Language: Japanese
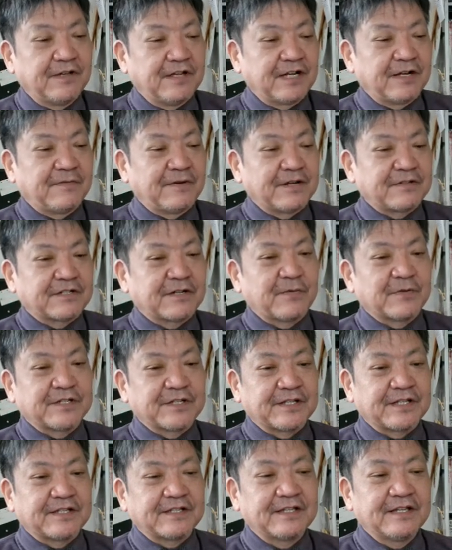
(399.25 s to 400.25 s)
選ばれるかもし
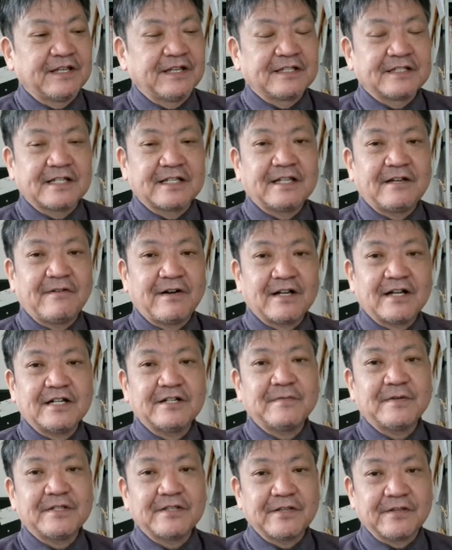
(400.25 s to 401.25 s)
れない。ただ、分か
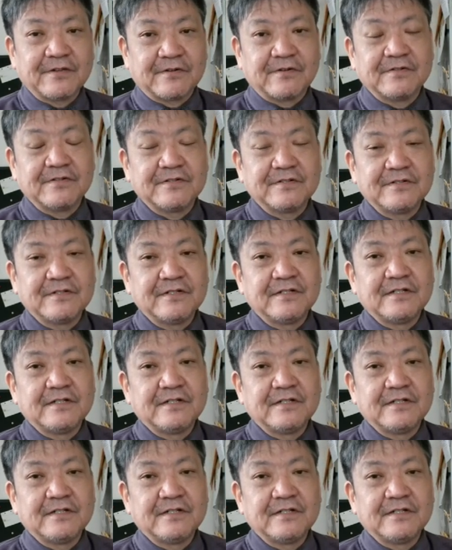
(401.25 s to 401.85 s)
りませんよ。